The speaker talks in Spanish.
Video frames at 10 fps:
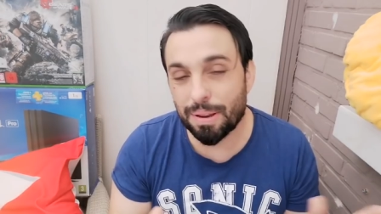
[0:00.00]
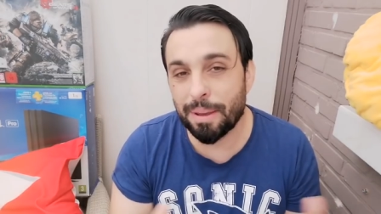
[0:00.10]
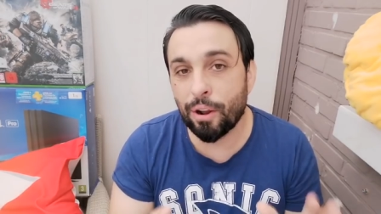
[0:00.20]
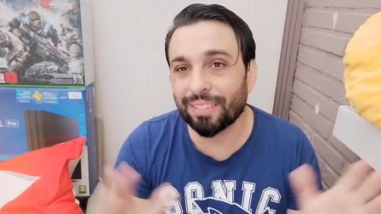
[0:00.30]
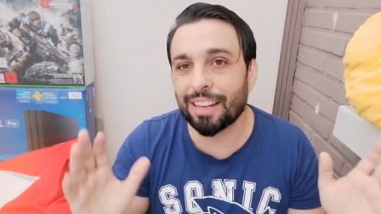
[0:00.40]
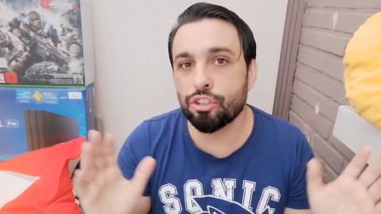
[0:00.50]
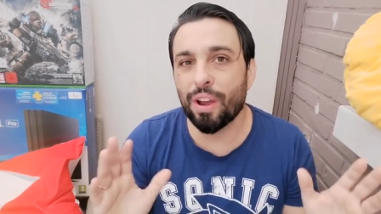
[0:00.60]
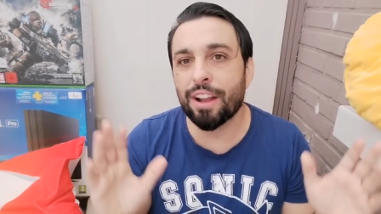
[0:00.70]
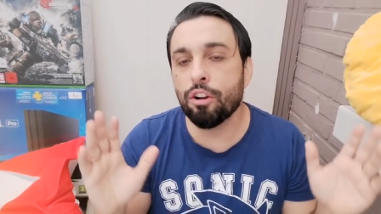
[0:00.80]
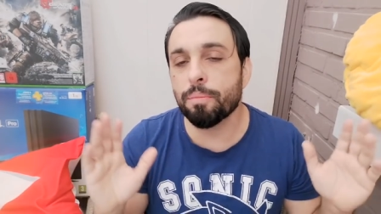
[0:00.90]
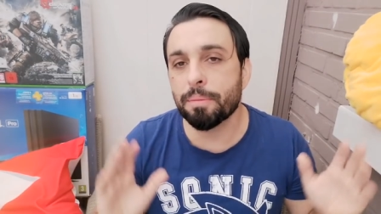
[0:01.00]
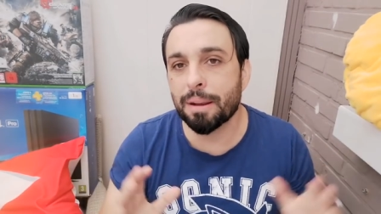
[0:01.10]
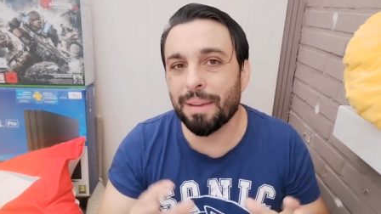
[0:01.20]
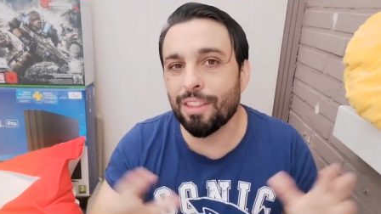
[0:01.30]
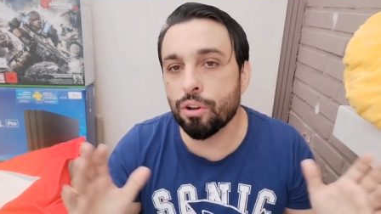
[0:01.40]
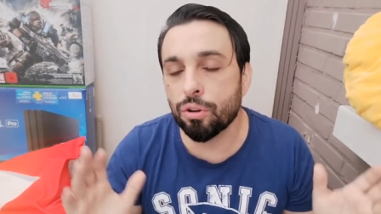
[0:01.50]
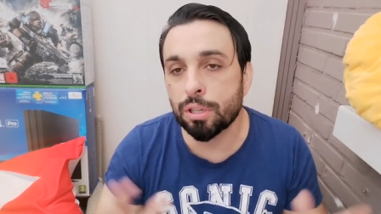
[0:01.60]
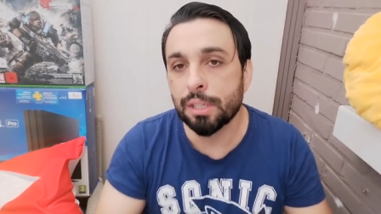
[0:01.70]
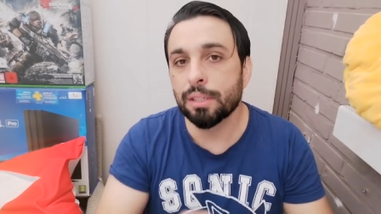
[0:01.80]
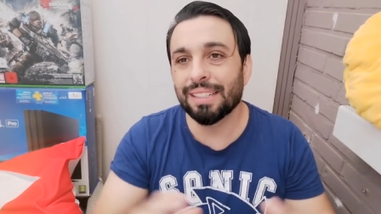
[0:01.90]
el primero que se ha hecho eco, el primer
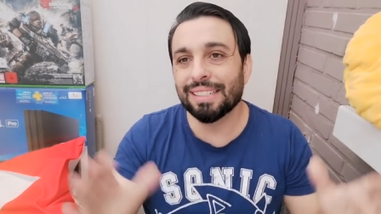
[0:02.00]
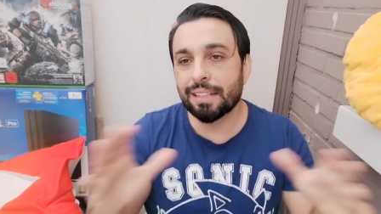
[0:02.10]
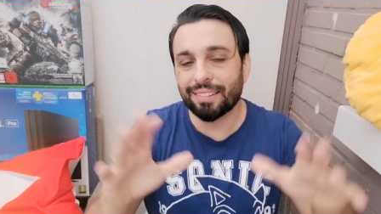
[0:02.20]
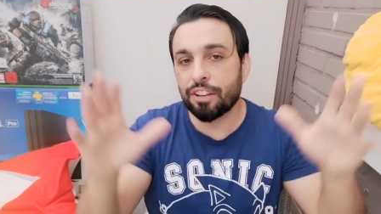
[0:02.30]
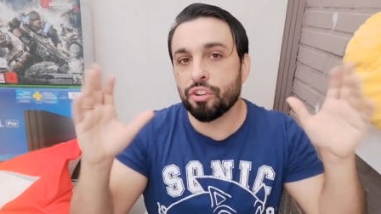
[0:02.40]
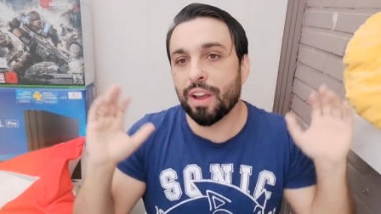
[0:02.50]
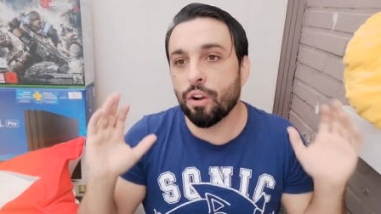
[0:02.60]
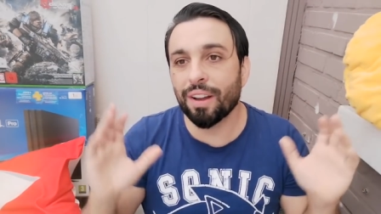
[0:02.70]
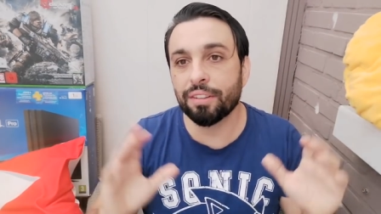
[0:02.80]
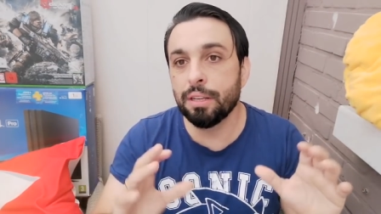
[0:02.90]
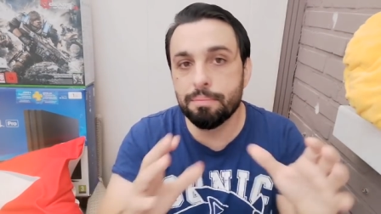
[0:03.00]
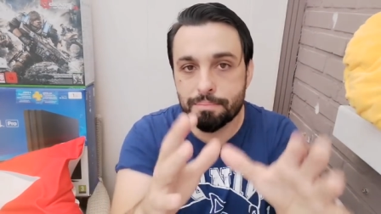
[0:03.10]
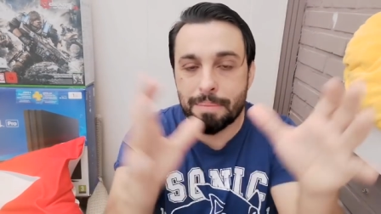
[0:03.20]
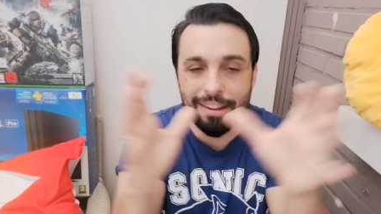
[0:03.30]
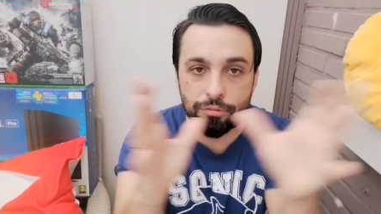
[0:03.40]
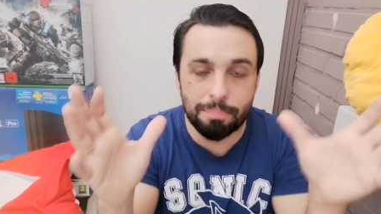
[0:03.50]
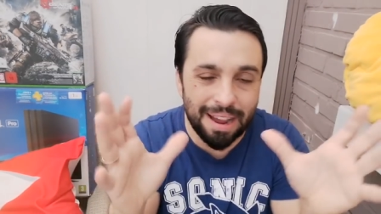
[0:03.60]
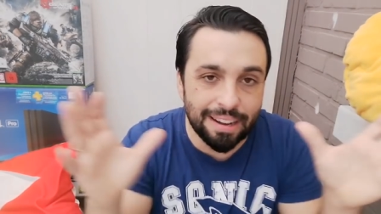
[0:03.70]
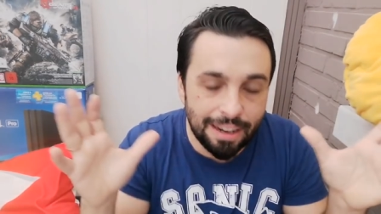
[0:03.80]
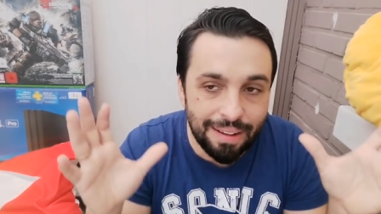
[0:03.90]
medio eh, que se ha hecho eco así más,
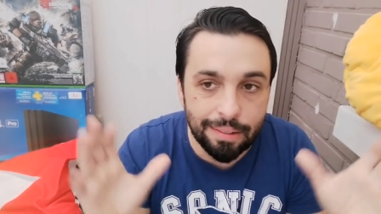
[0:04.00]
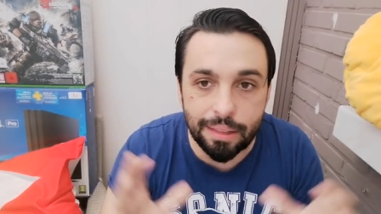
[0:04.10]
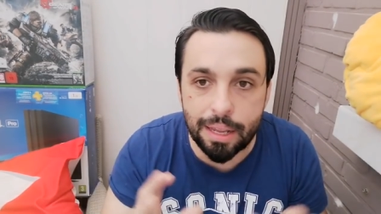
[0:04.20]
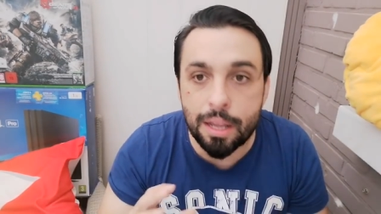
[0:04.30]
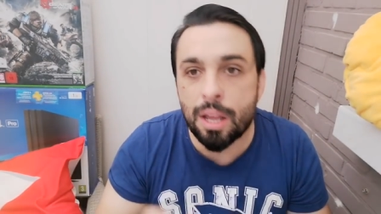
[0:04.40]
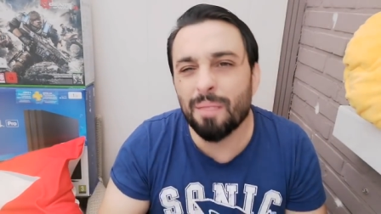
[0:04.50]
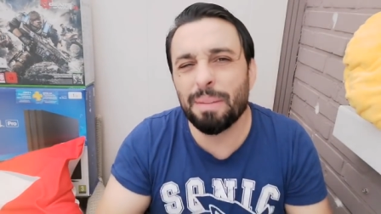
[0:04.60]
más relevante.